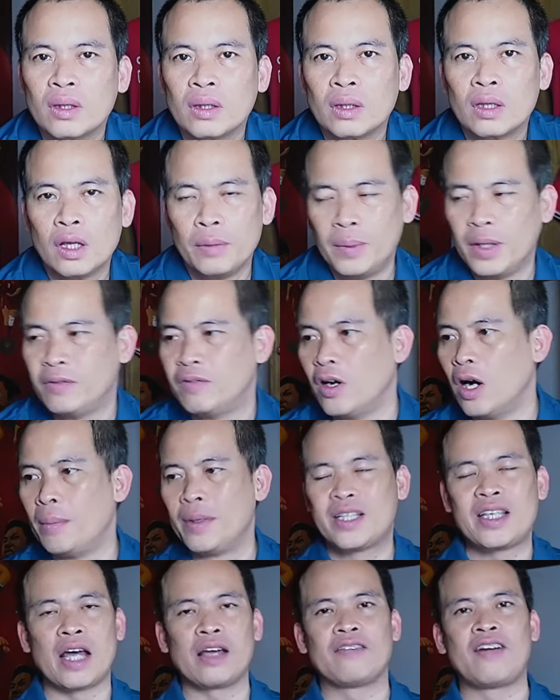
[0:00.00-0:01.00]
thì mình vừa mới
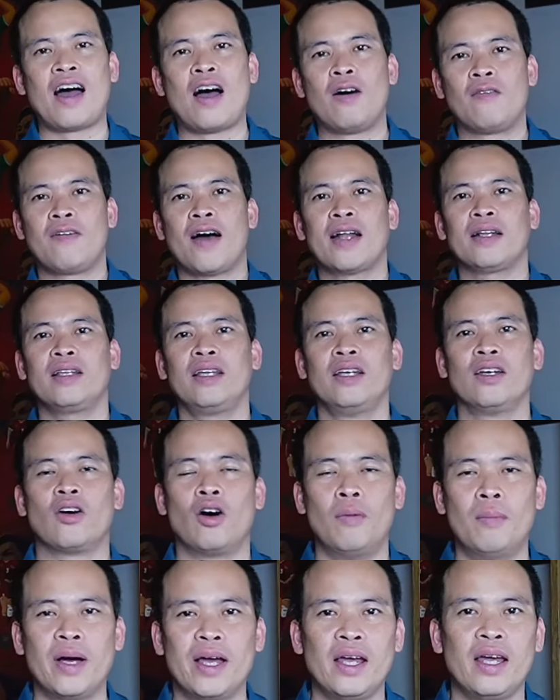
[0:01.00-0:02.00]
chạy vào phát thì
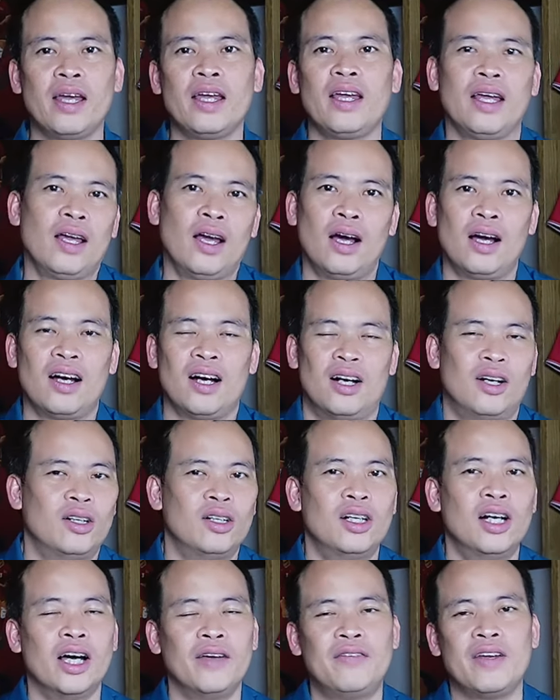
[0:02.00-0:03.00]
có mấy
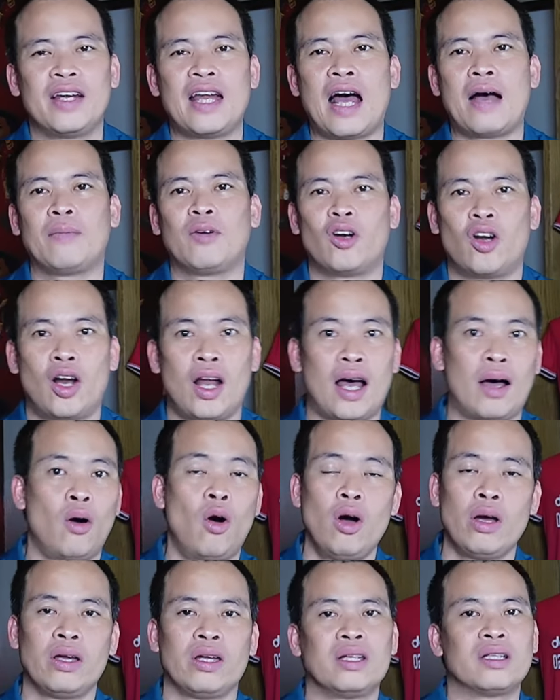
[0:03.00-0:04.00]
người Việt Nam có nói là
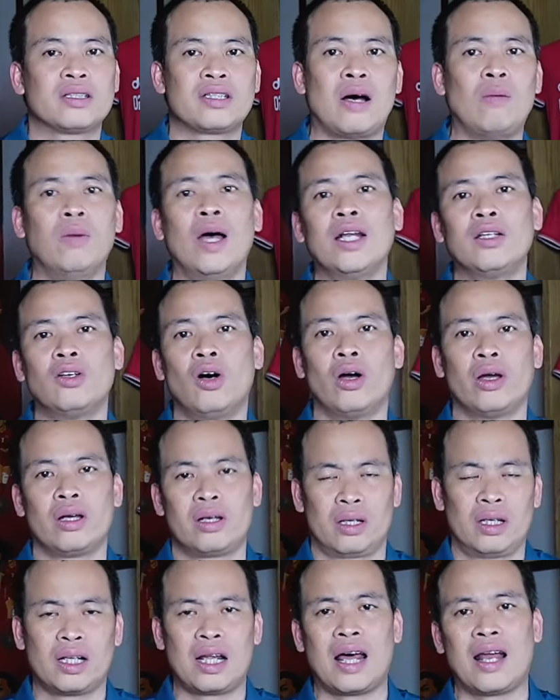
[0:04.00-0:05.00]
ôi xong hết rồi
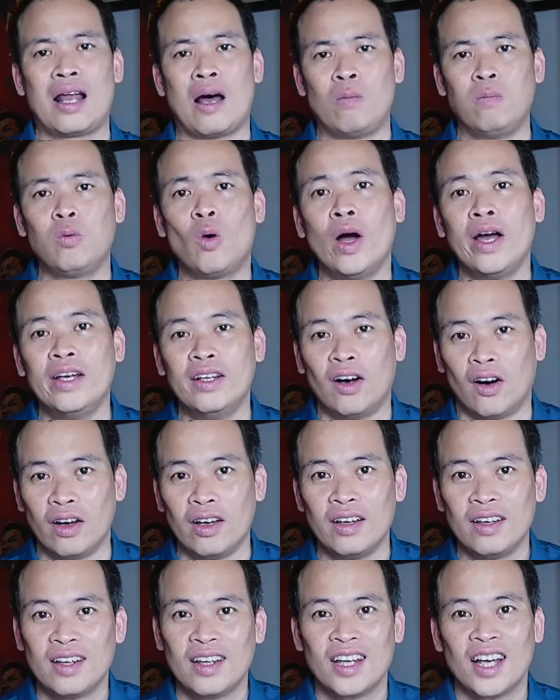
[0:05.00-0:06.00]
người ta đóng quầy rồi
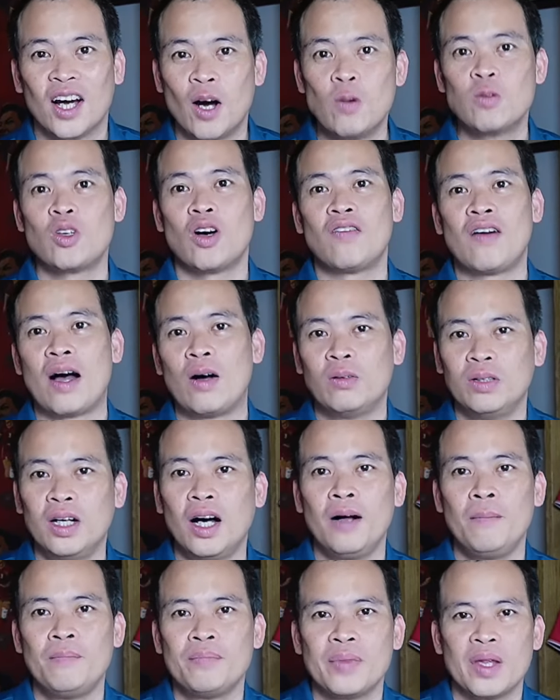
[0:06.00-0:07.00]
không cho vào
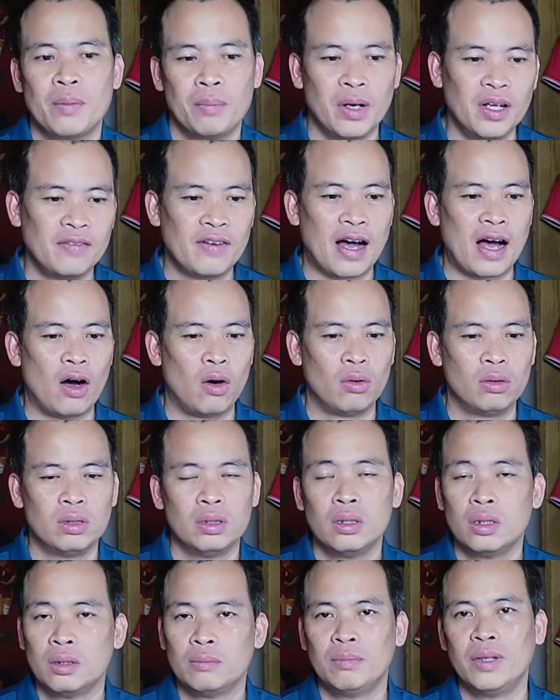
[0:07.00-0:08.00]
nữa mình vào
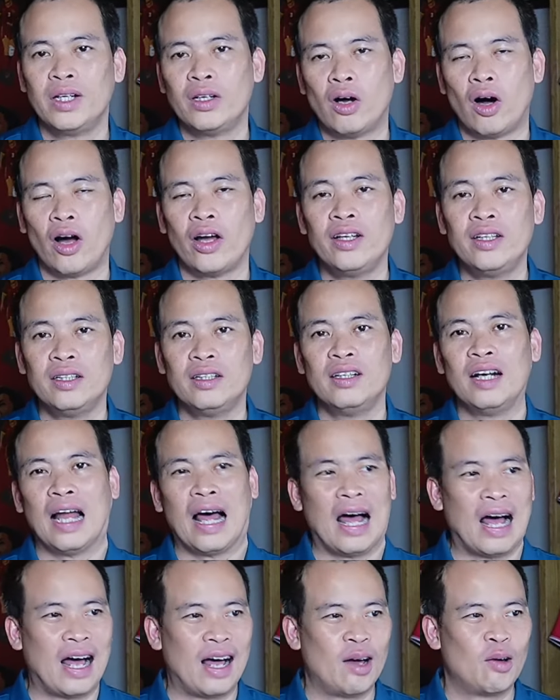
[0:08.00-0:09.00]
mình nói như
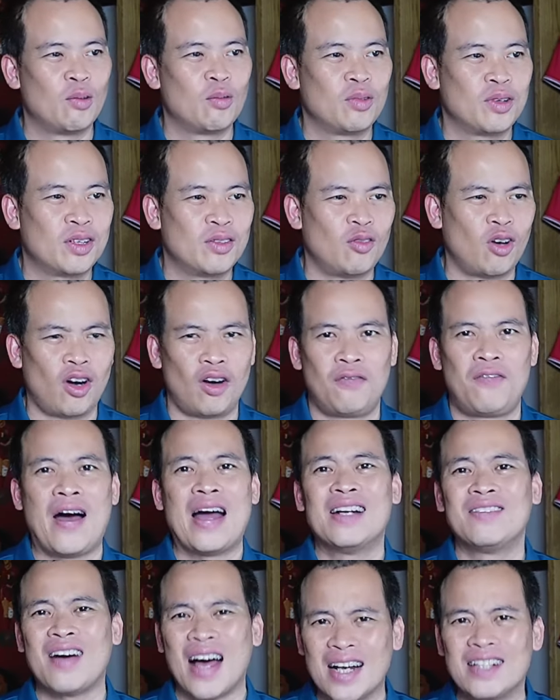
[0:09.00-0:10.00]
là gọi là
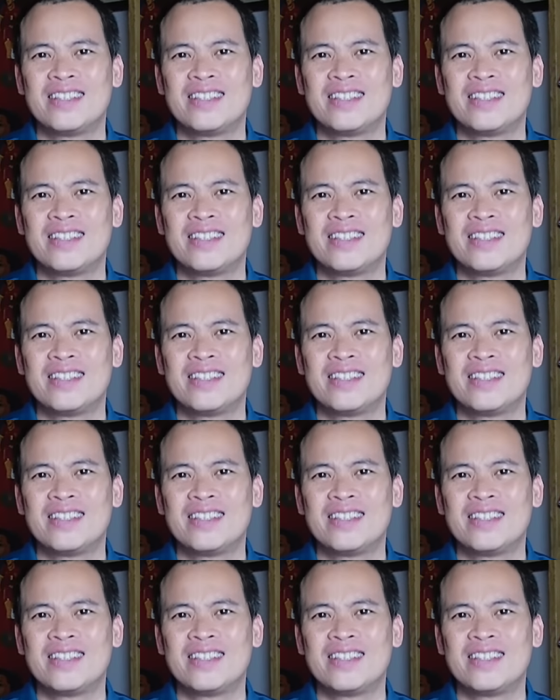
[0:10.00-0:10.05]
fan van